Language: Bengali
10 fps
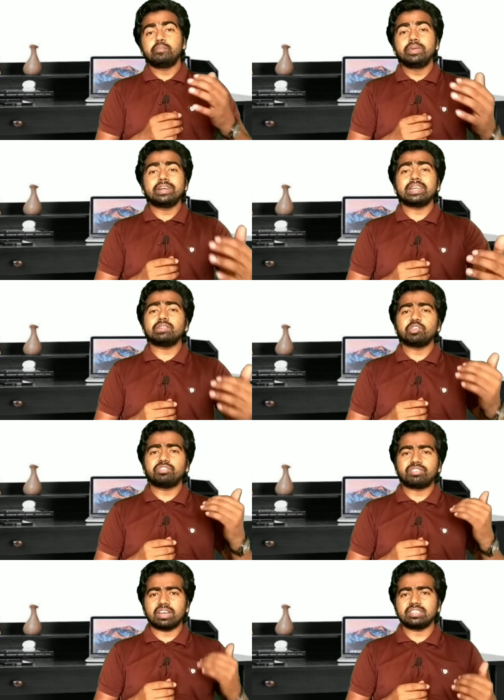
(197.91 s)
ব্রিটেন এবং
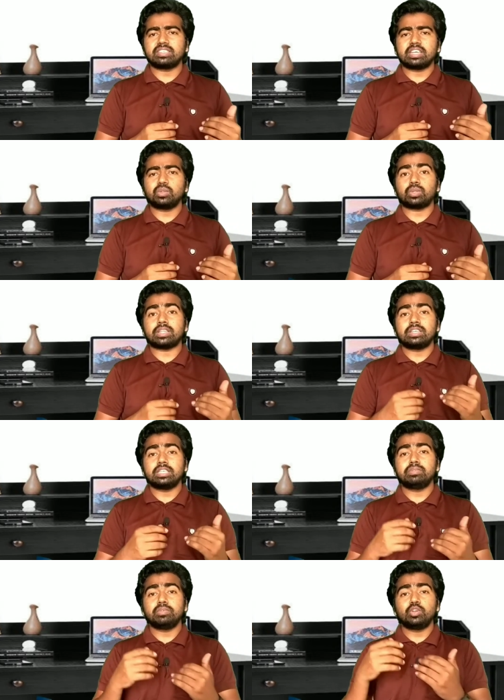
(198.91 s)
ফ্রান্স কিন্তু তাদের
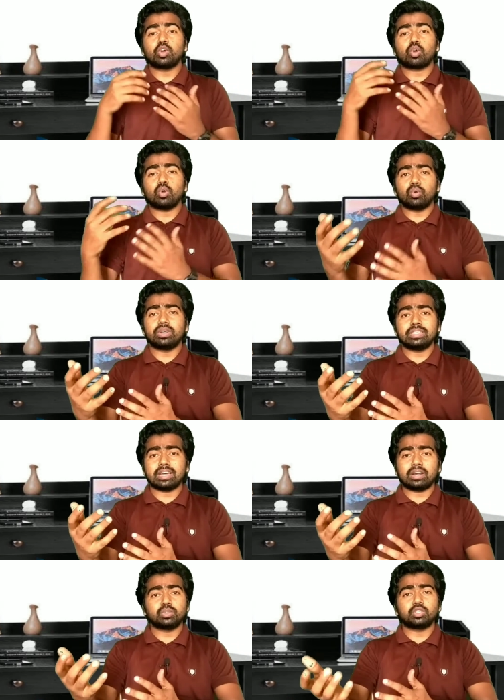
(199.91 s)
যে বিভিন্ন কলোনি
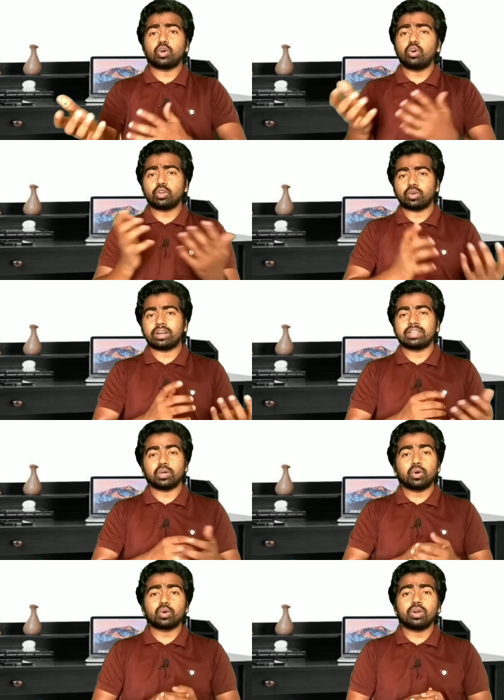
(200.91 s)
তারা হচ্ছে দখল করে নেয়
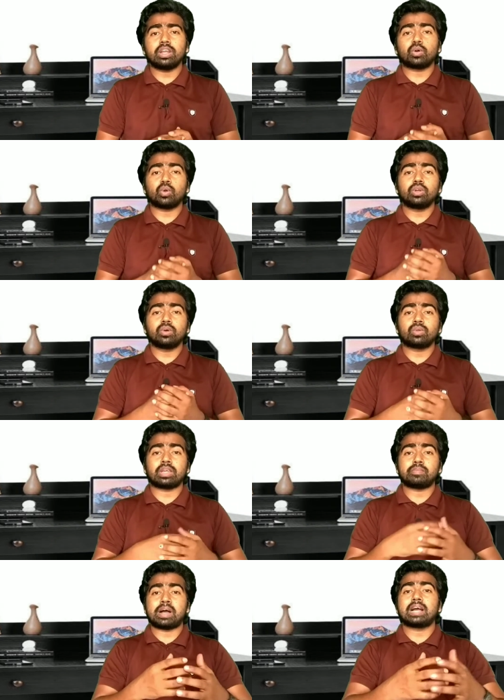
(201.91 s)
দখল করে নিয়ে কলোনিগুলো
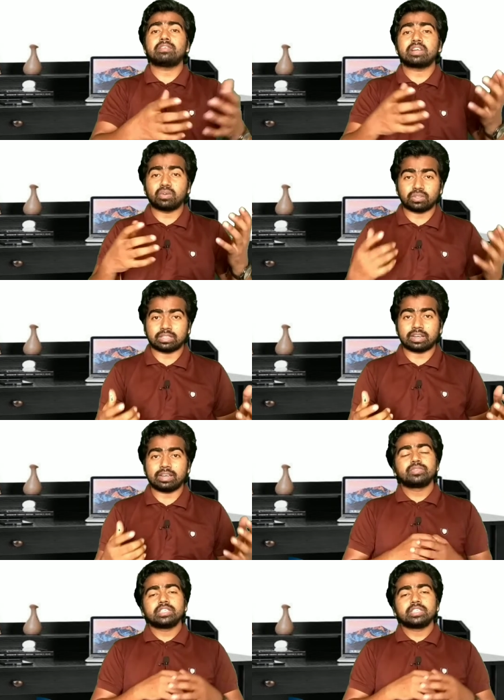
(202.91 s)
তারা ভাগাভাগি করতে থাকে